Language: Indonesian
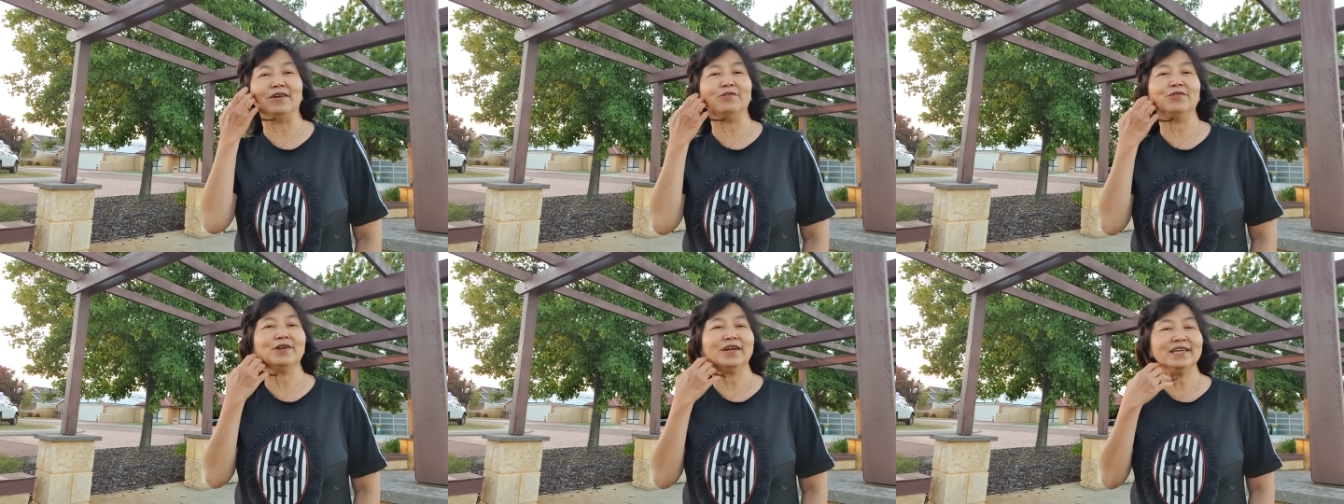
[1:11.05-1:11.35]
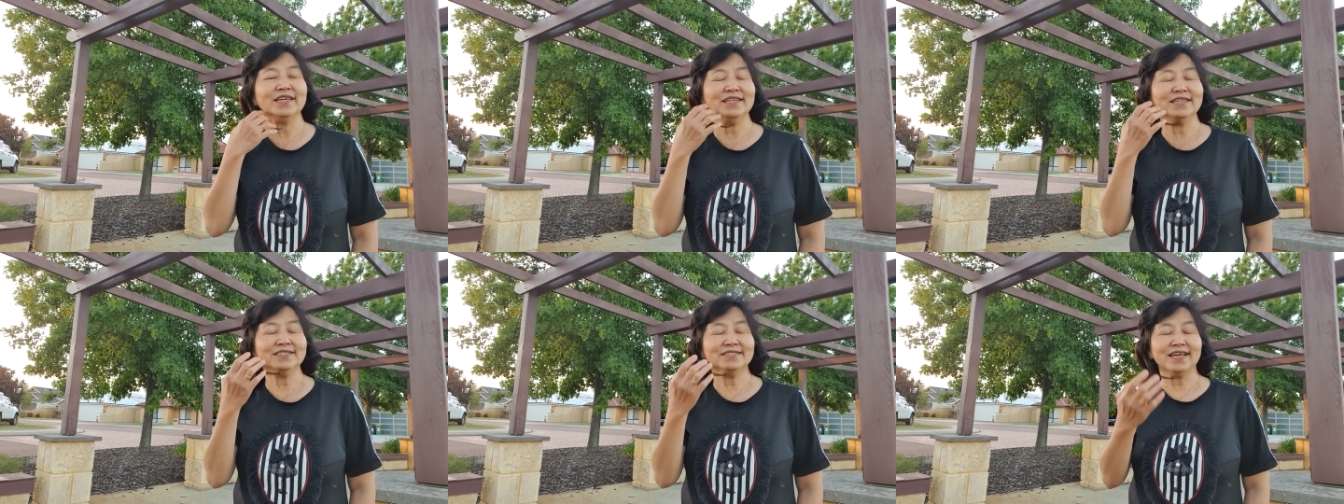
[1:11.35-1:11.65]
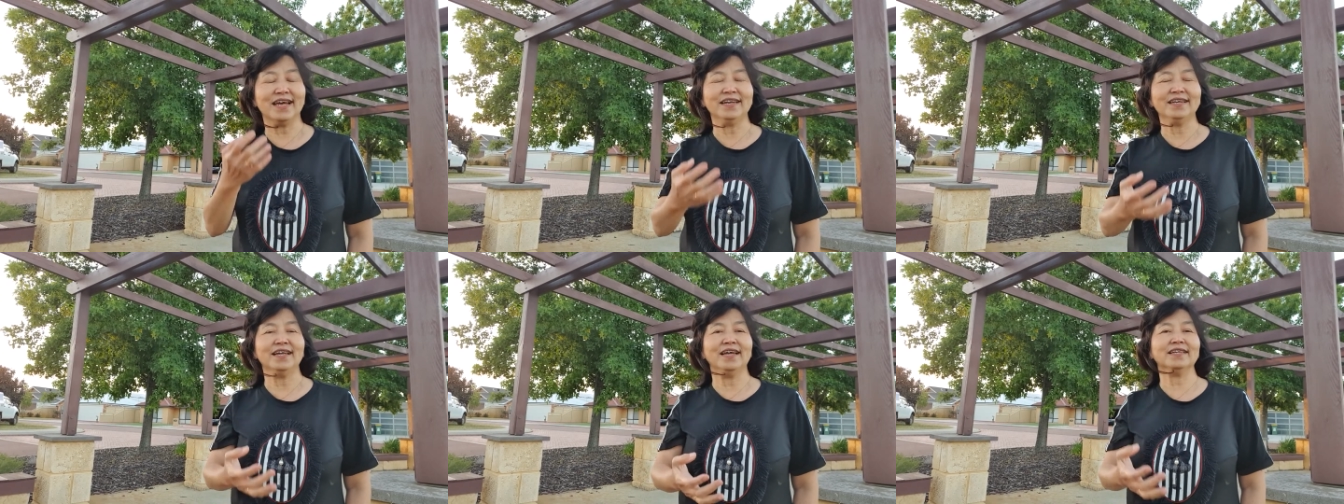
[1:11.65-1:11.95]
orang ini
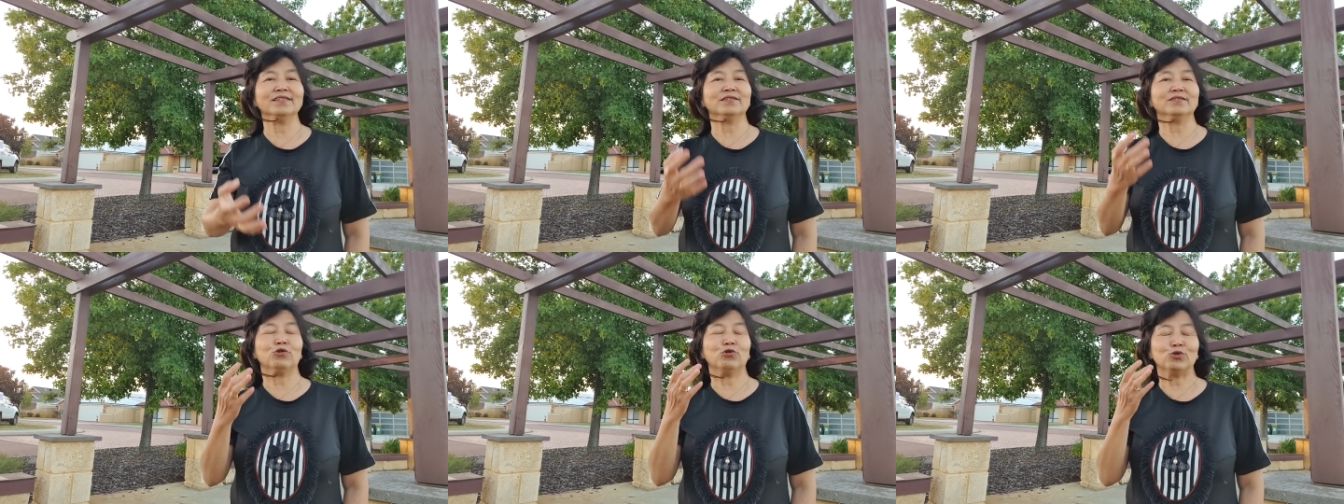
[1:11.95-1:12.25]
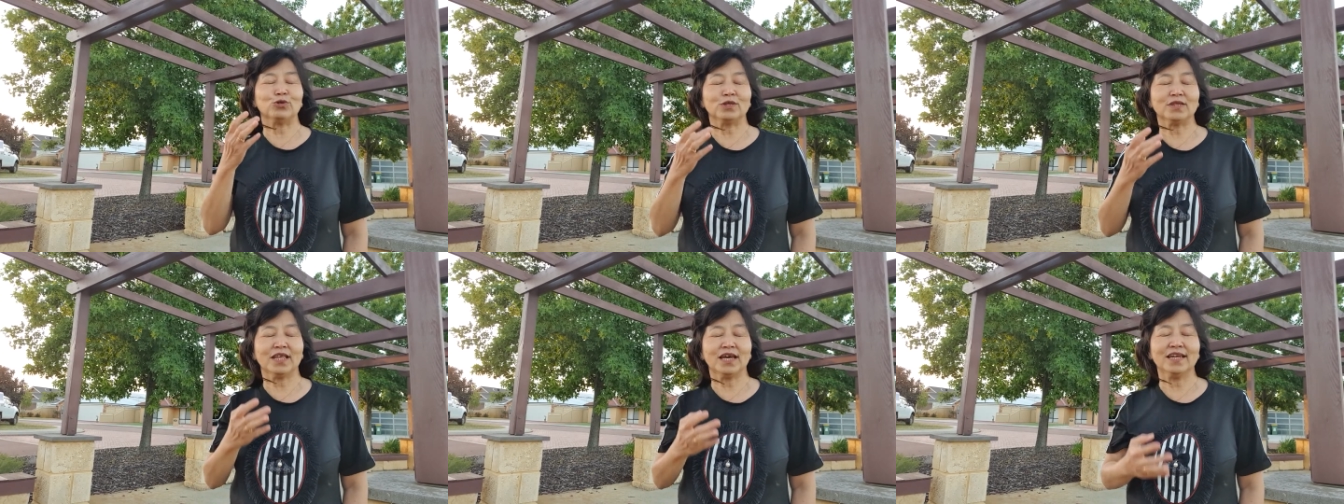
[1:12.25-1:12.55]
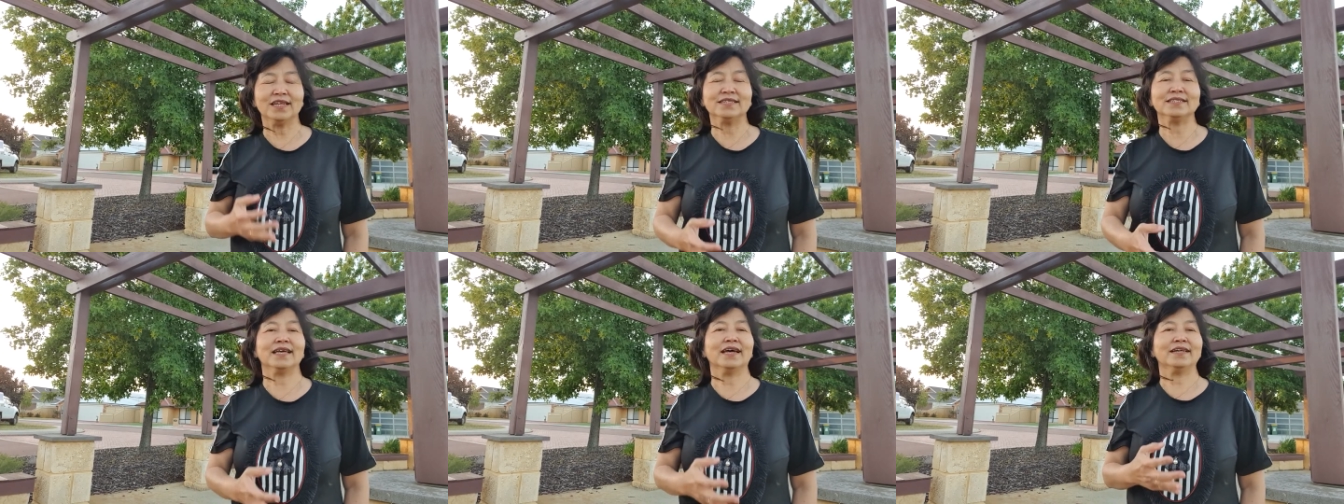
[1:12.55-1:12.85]
sadar
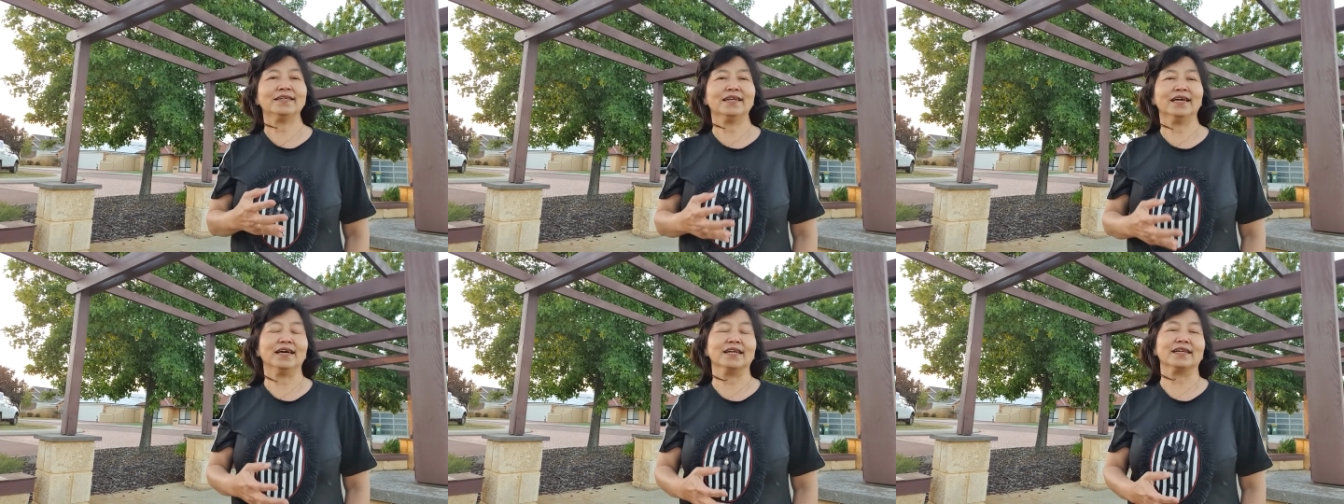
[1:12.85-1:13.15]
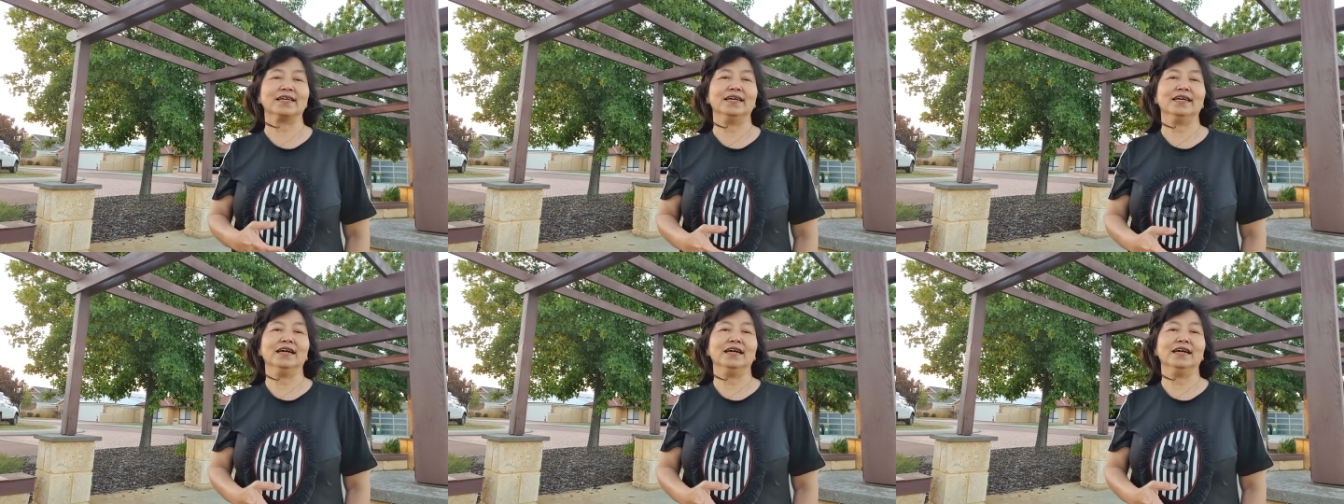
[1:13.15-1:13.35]
total sadar